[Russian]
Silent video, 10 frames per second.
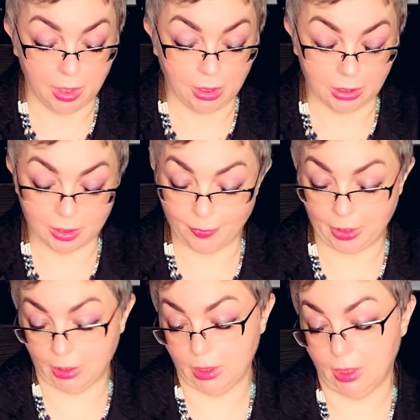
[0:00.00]
Надо
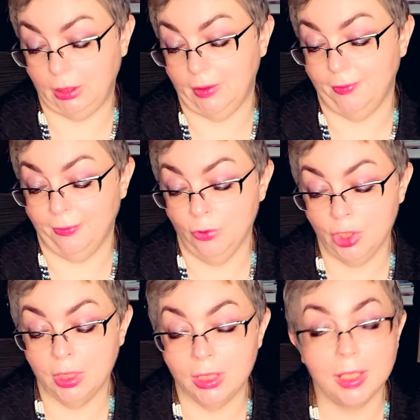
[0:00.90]
собраться как-то.
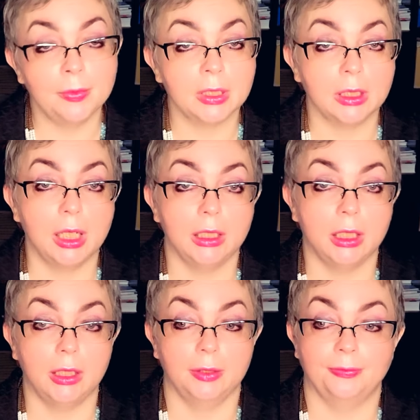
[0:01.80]
Очень тема,
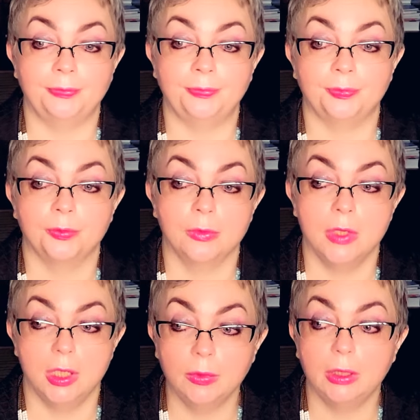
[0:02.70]
знаете ли,
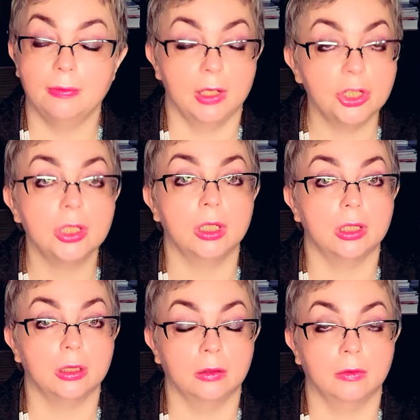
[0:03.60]
тема-то
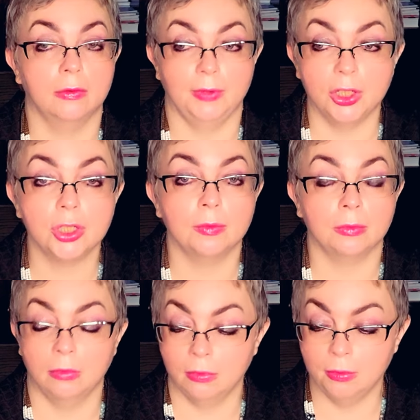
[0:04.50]
важная в
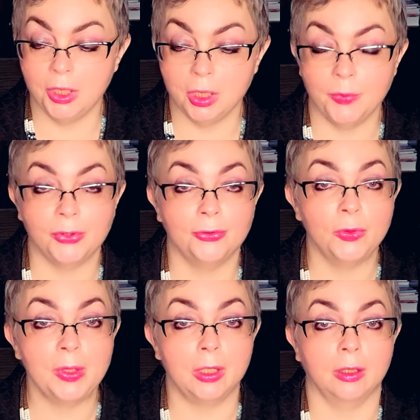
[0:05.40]
нашем мире
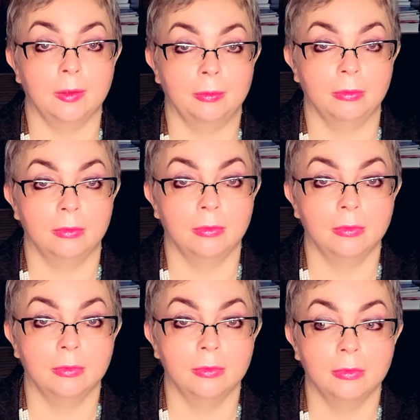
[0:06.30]
парфюмерном.
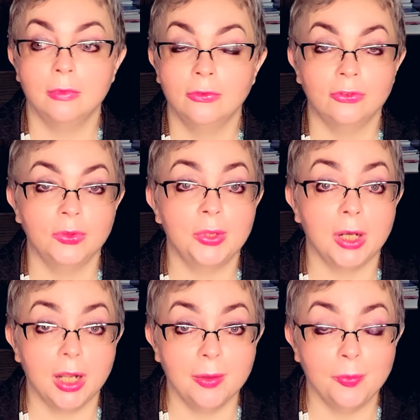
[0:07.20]

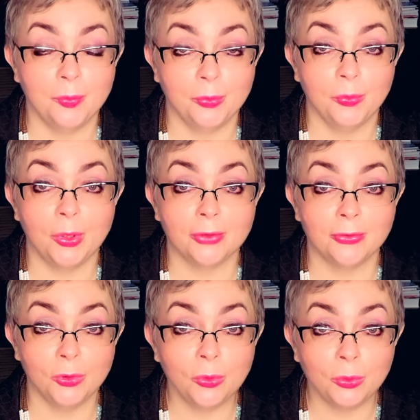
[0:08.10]
Выбираем
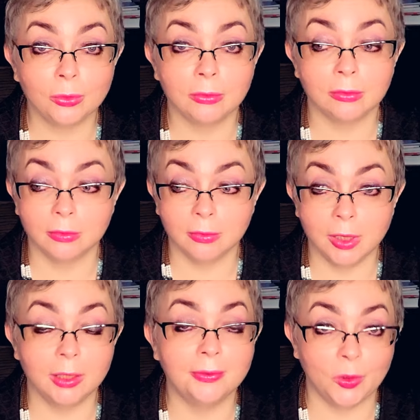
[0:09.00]
парфюм
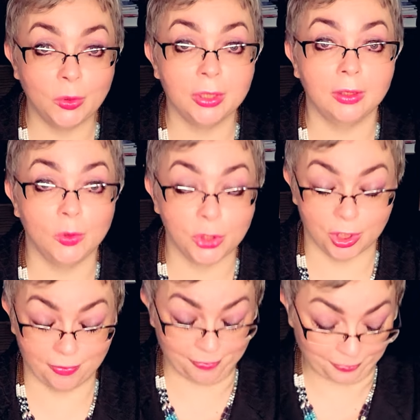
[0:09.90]
для новогодней ночи.